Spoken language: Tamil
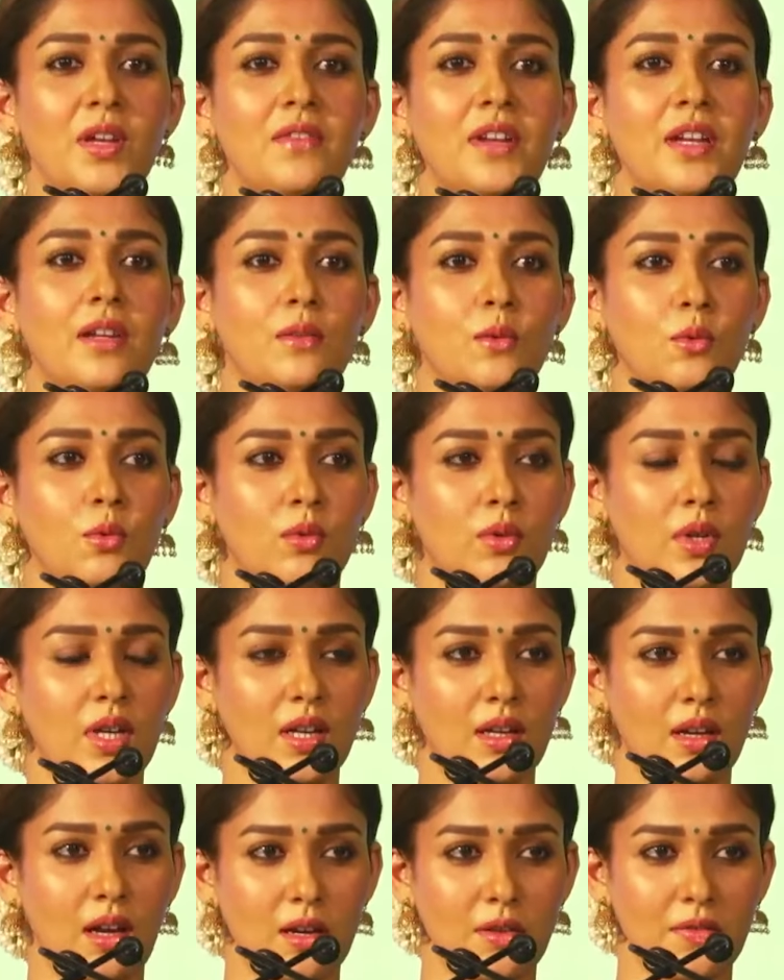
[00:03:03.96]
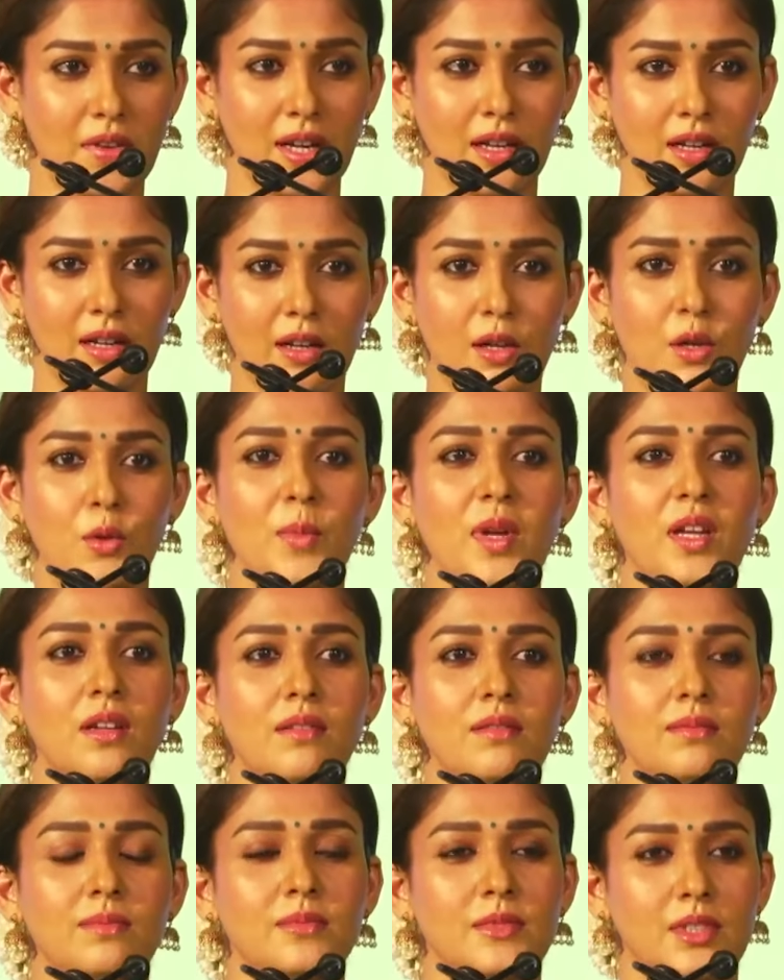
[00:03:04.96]
வீ உங்கள் எல்லார் வீட்டுக்குமே
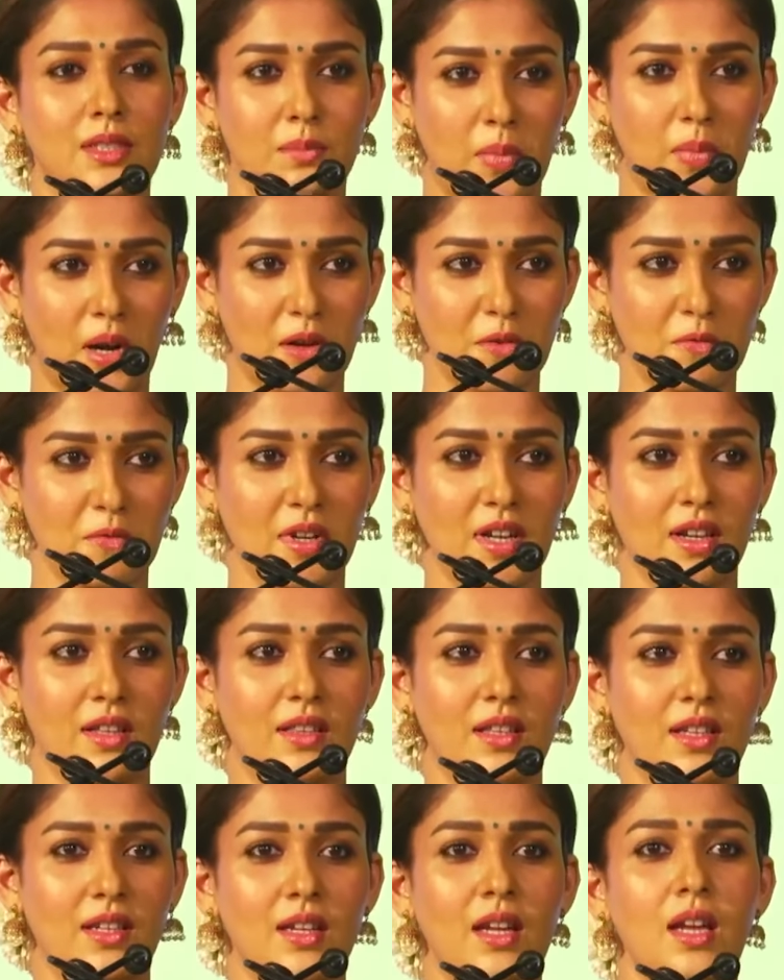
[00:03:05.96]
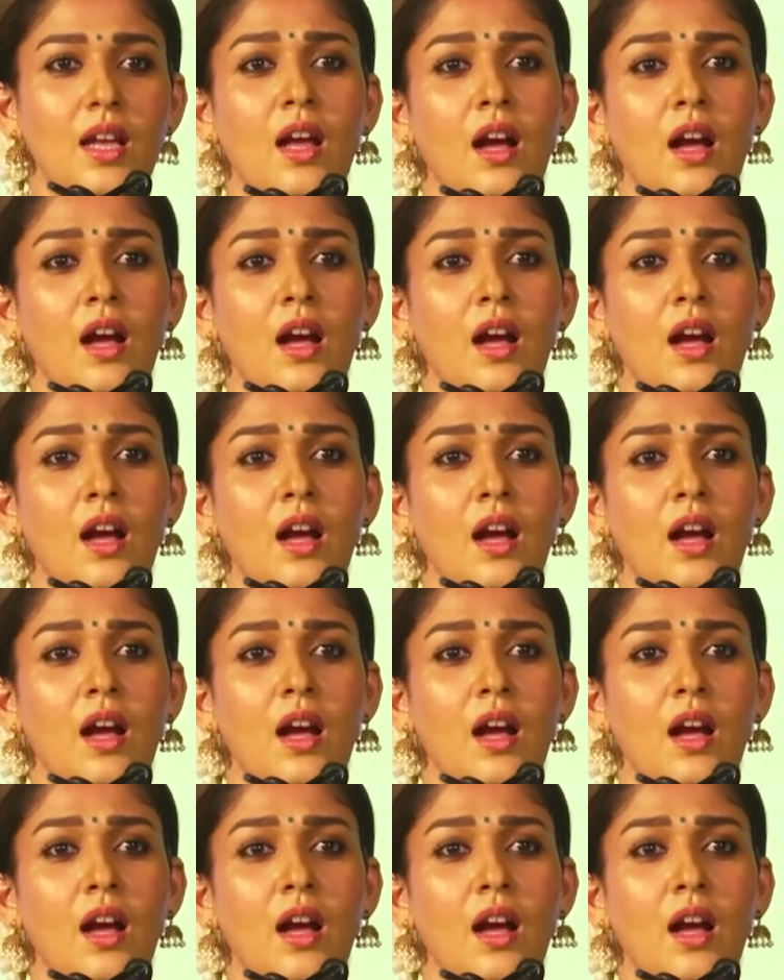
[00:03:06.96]
பணம் வருது